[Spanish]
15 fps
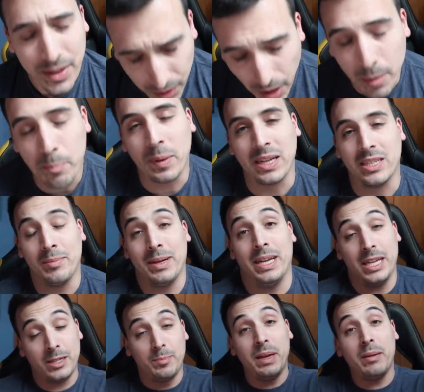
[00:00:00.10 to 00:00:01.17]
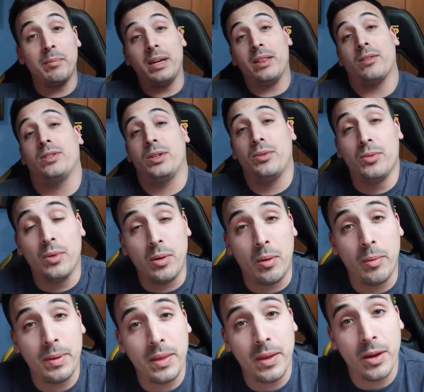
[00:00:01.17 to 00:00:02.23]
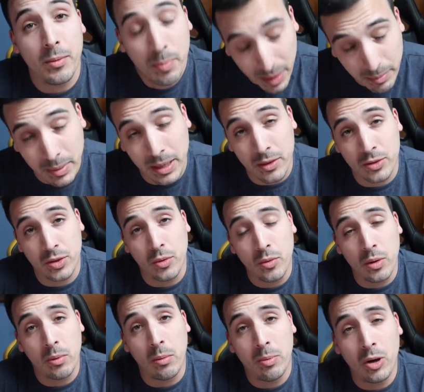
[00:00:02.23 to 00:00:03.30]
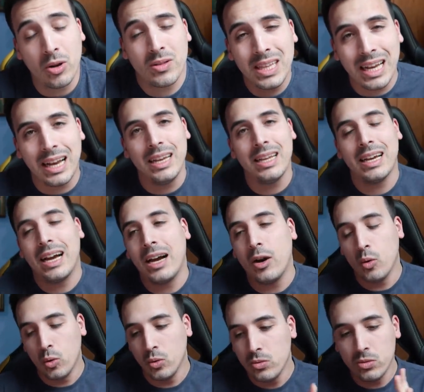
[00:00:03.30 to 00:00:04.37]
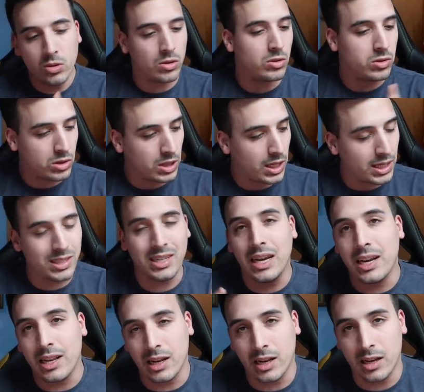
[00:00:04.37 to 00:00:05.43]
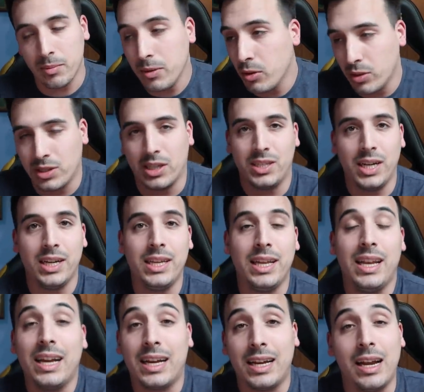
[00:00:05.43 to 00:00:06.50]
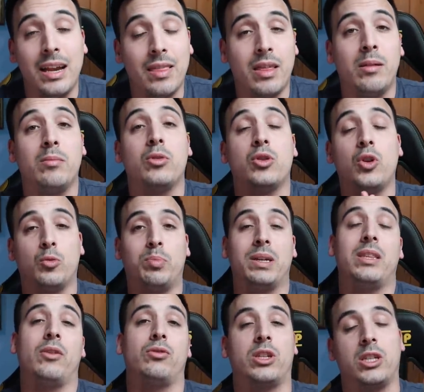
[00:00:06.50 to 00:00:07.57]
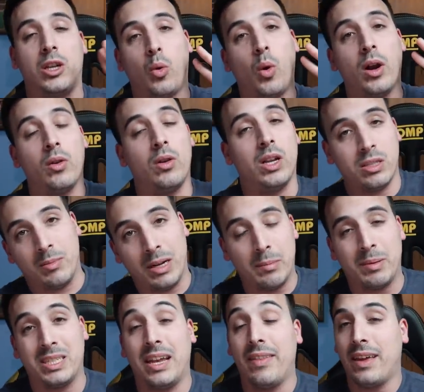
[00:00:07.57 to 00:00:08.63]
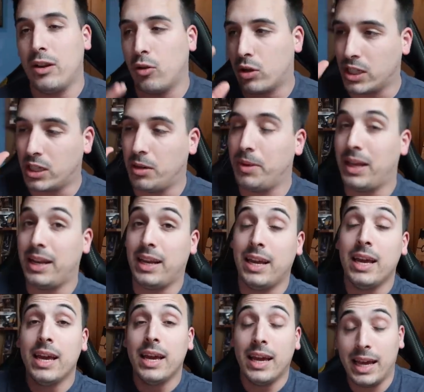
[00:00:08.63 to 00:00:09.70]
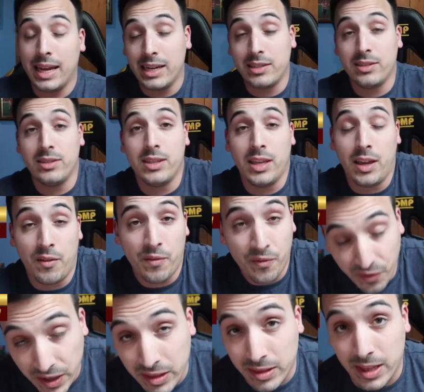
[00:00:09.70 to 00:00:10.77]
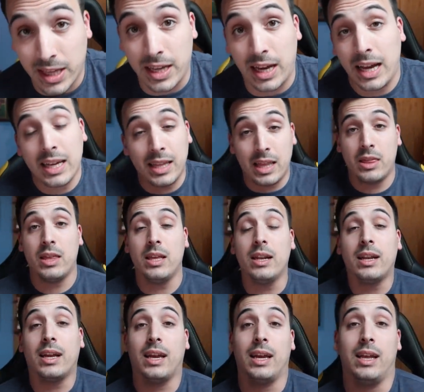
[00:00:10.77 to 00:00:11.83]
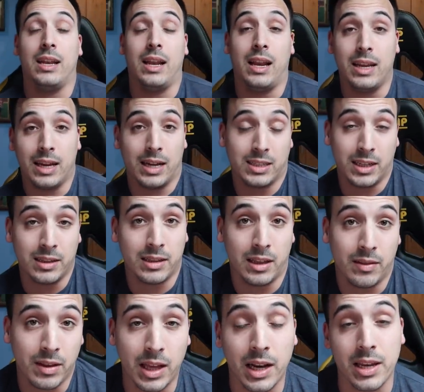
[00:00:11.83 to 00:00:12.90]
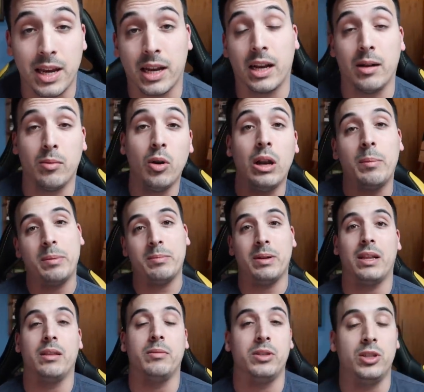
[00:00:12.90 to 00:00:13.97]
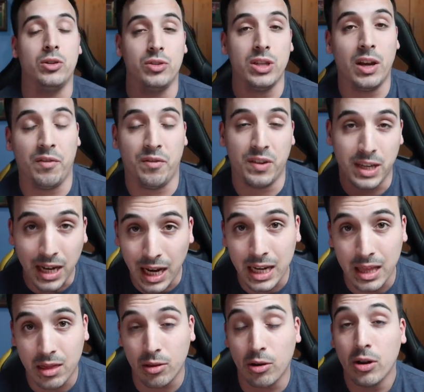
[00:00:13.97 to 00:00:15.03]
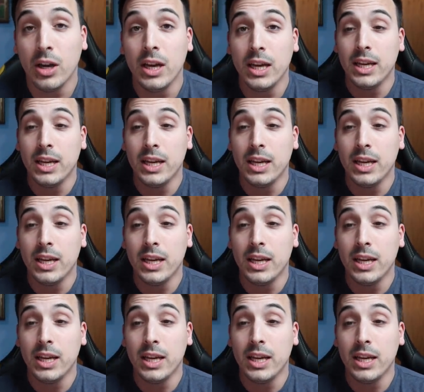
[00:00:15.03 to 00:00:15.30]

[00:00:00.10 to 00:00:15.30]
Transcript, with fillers: ¿Qué pasa manes? Bienvenidos a un nuevo vídeo, bienvenidos a un nuevo vlog de la Liga 1, 2, 3 Review, esta serie en la que analizamos los partidos que se jugaron la semana pasada y lo que se viene este fin de... Hay que decir que la Liga Santander ya acabó, la primera división ya finalizó